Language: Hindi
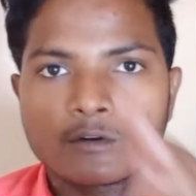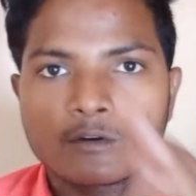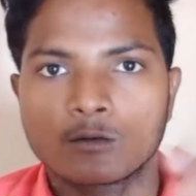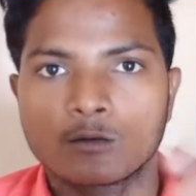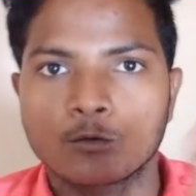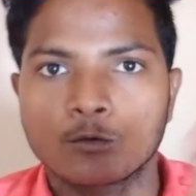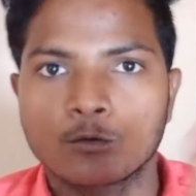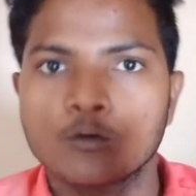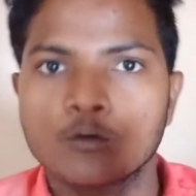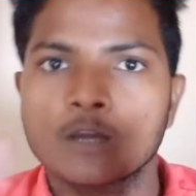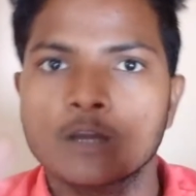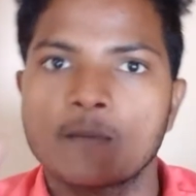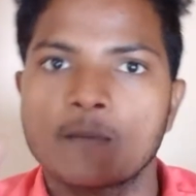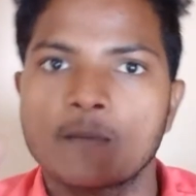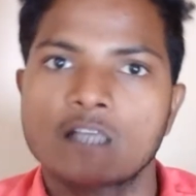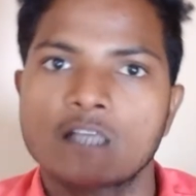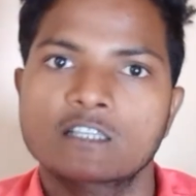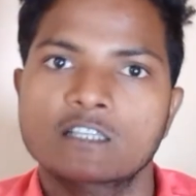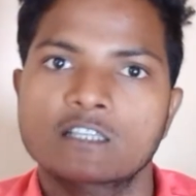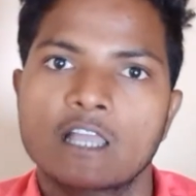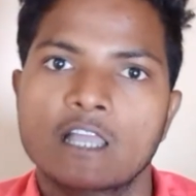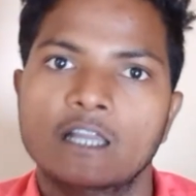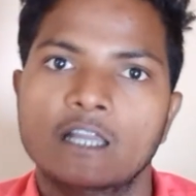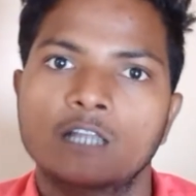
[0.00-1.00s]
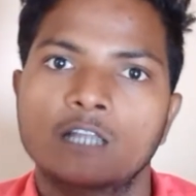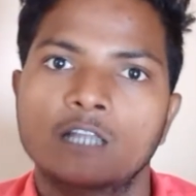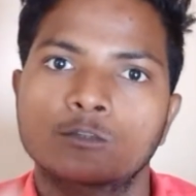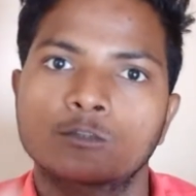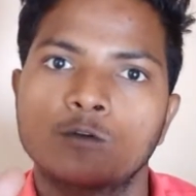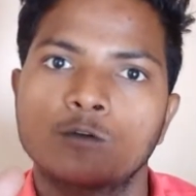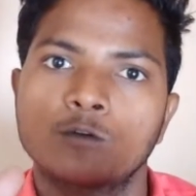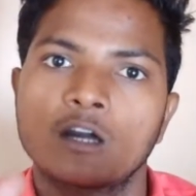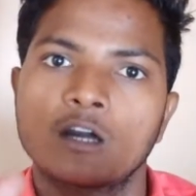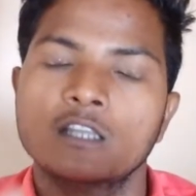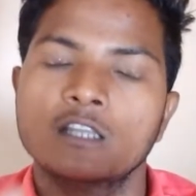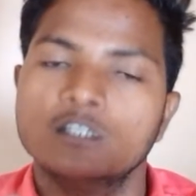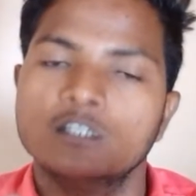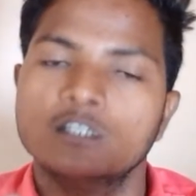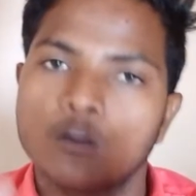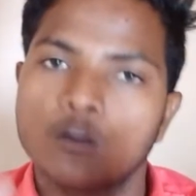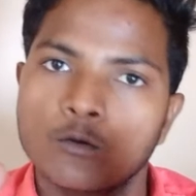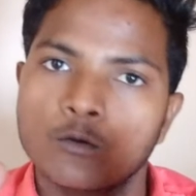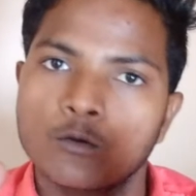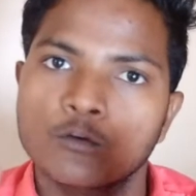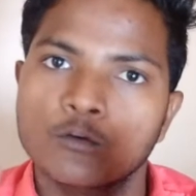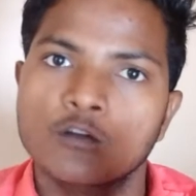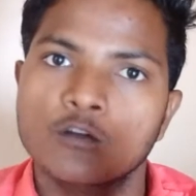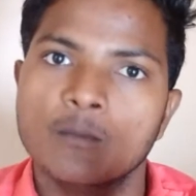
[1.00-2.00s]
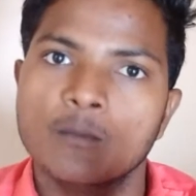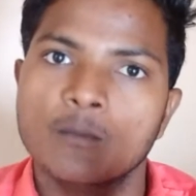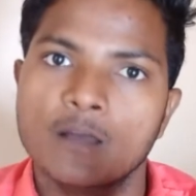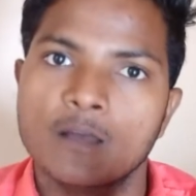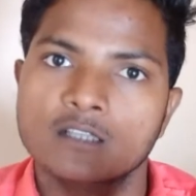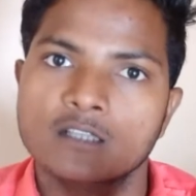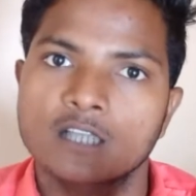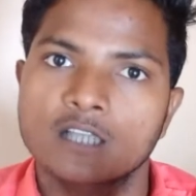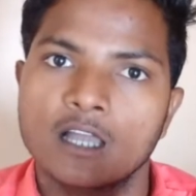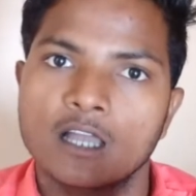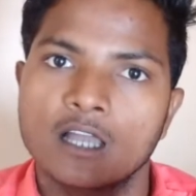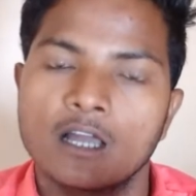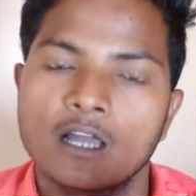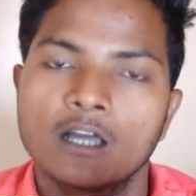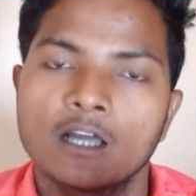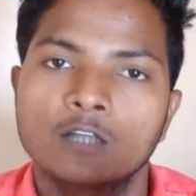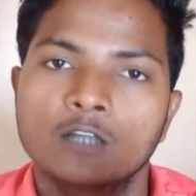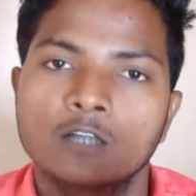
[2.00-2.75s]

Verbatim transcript: लोगों के पास जाएगा तो अगर सौ लोगों के पास गया